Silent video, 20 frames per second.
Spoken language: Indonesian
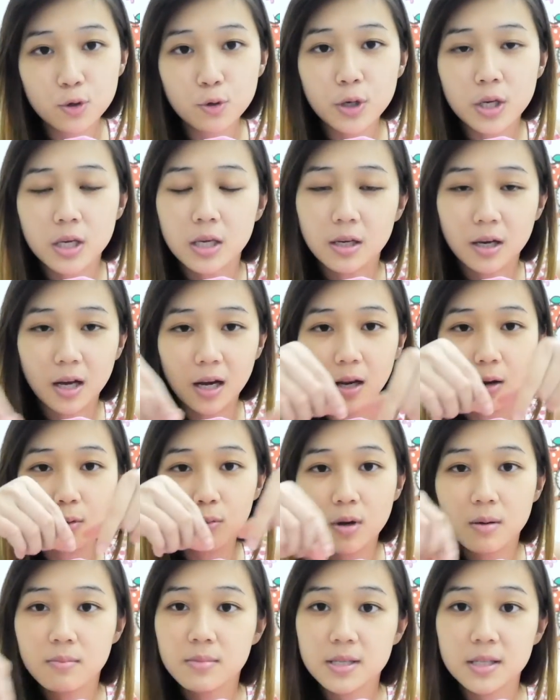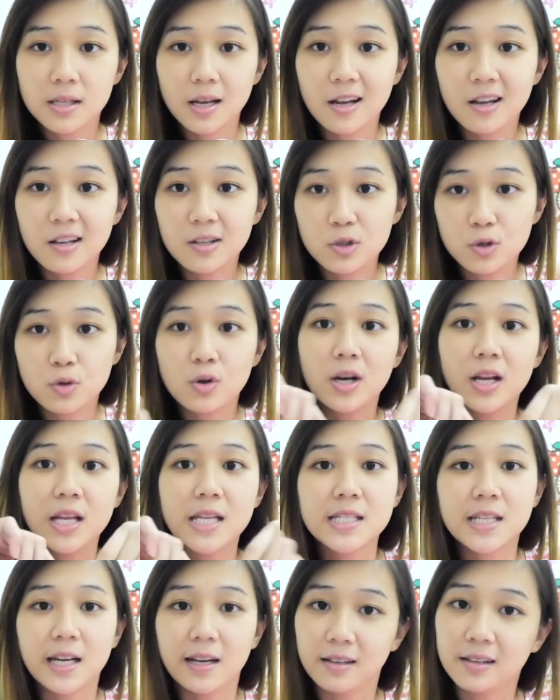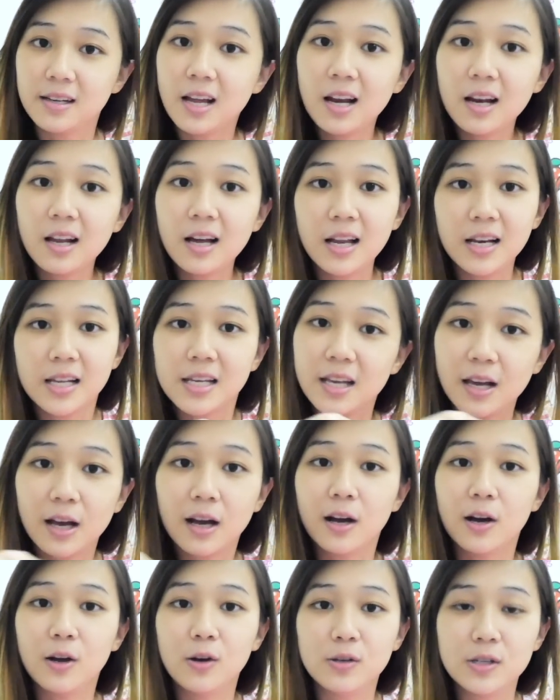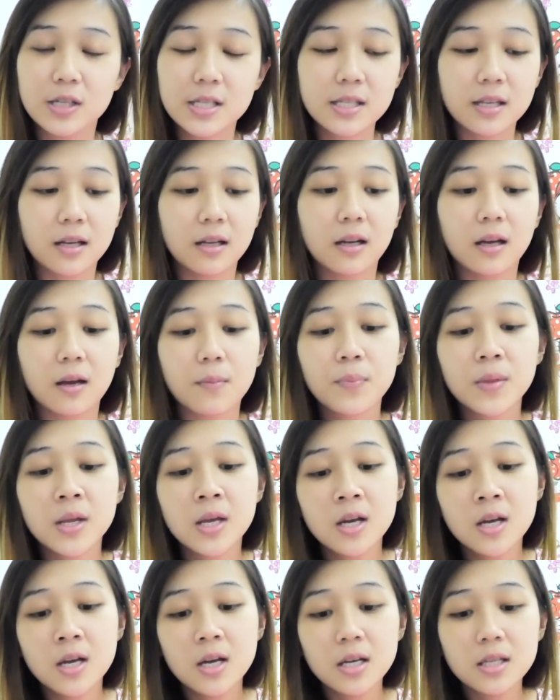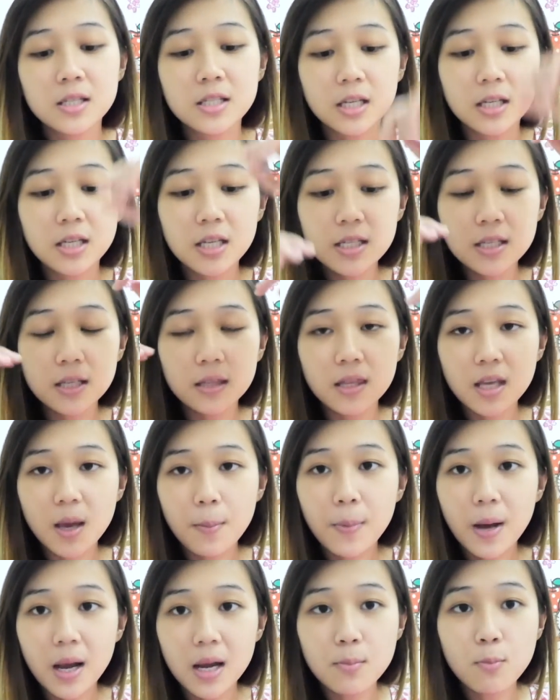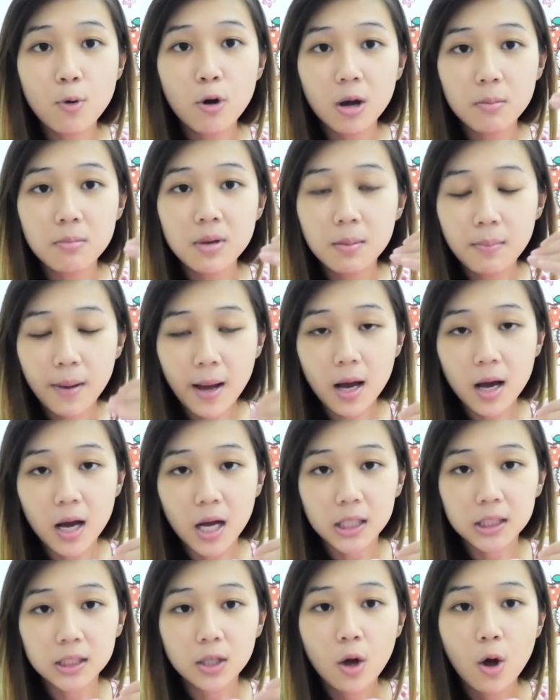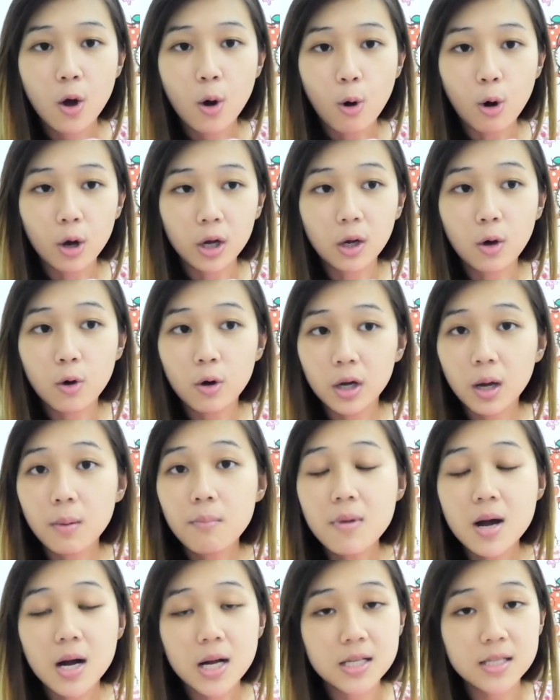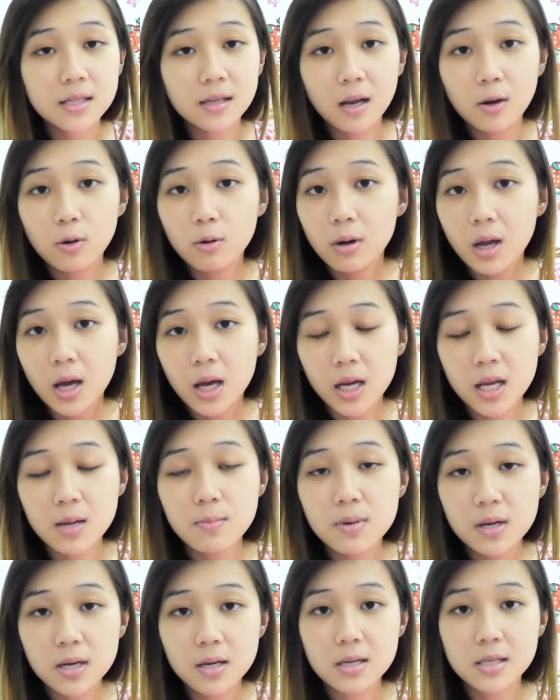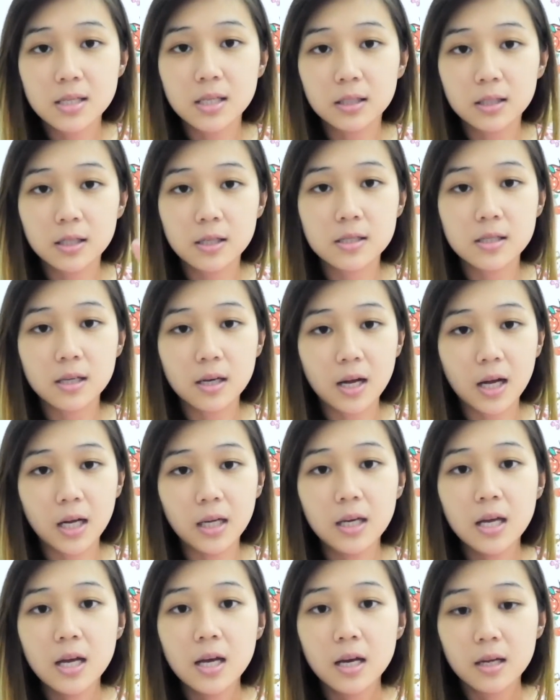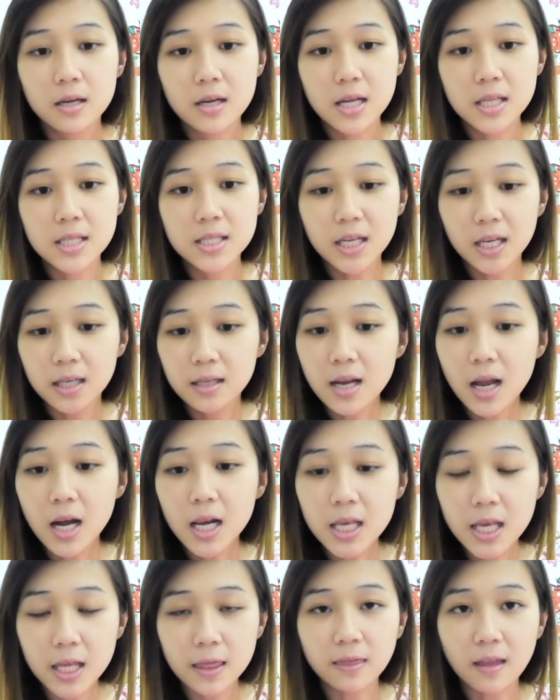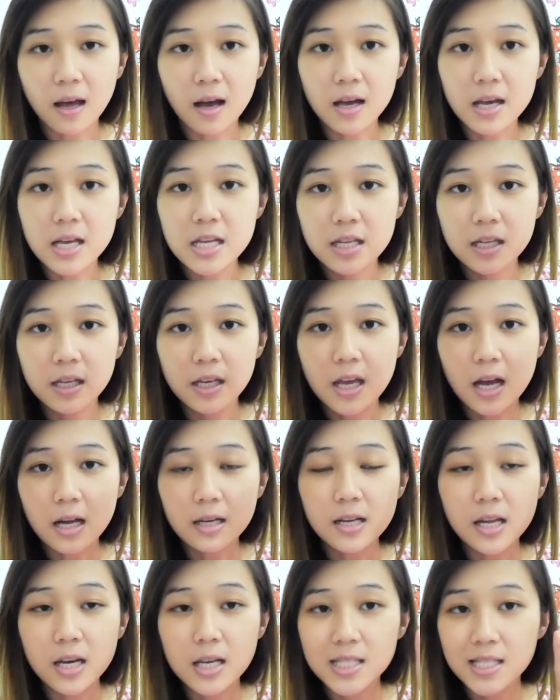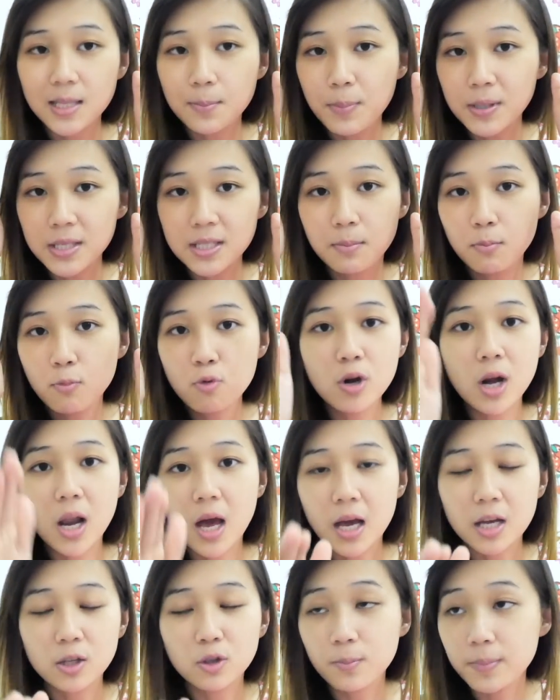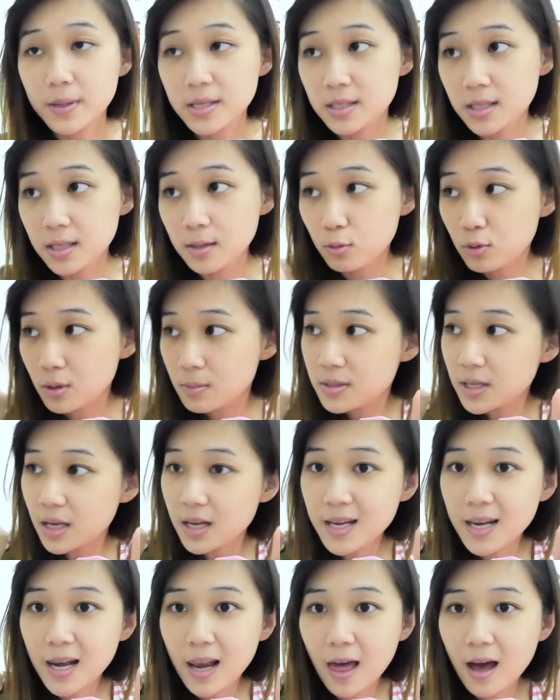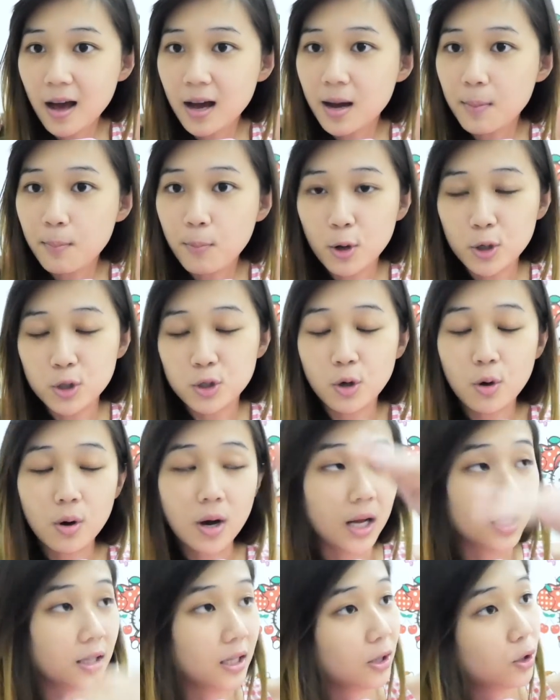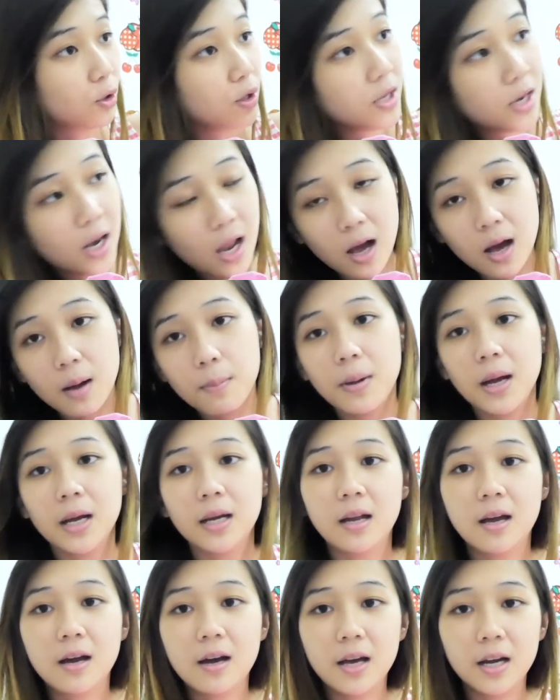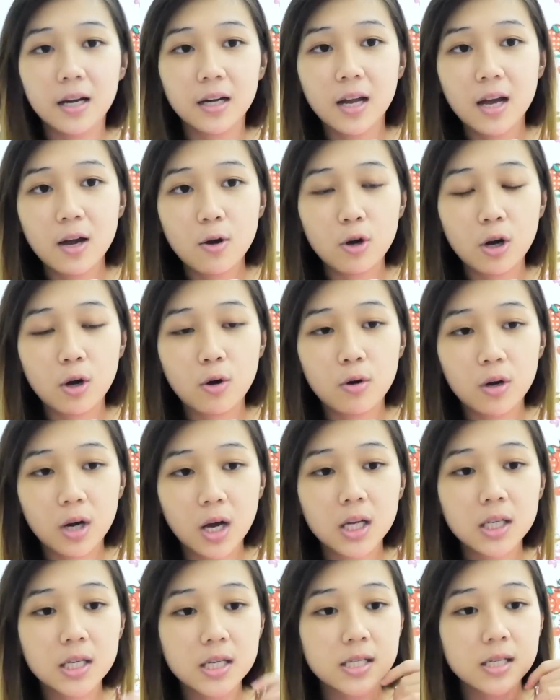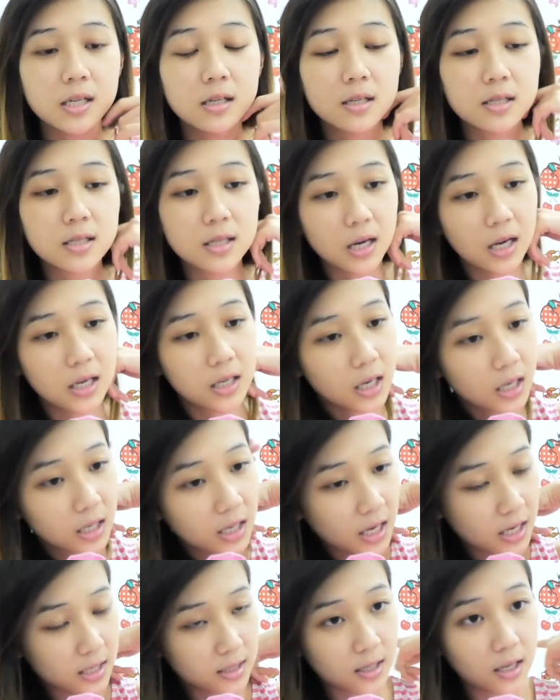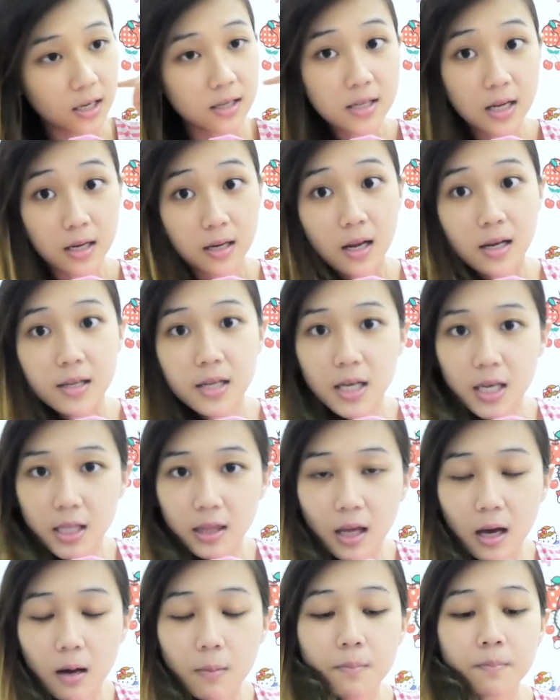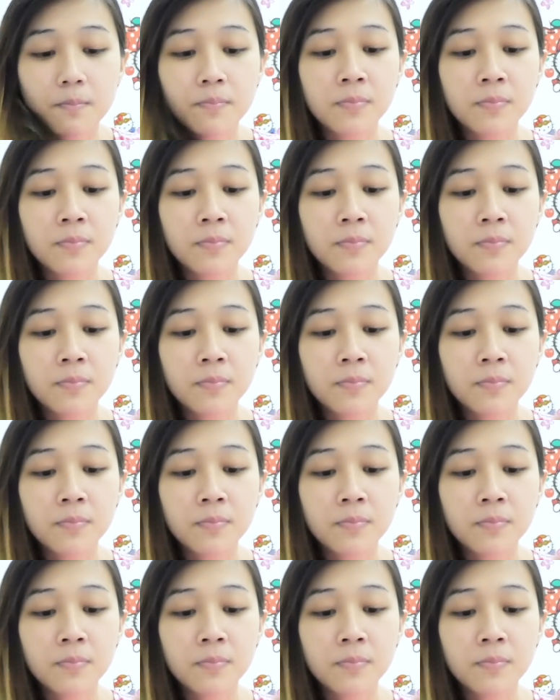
cuy kalian udah bisa jualan sandal kali ya kalau di sana jadi setiap kali mau ambil makan orang-orang bakal selalu lari berdesek-desekan dan sandal kita yang dari tempat semula itu pasti udah bisa hilang ke pojokan atau hilang kemana karena orang-orang desel-deselan dan geser sandalnya kita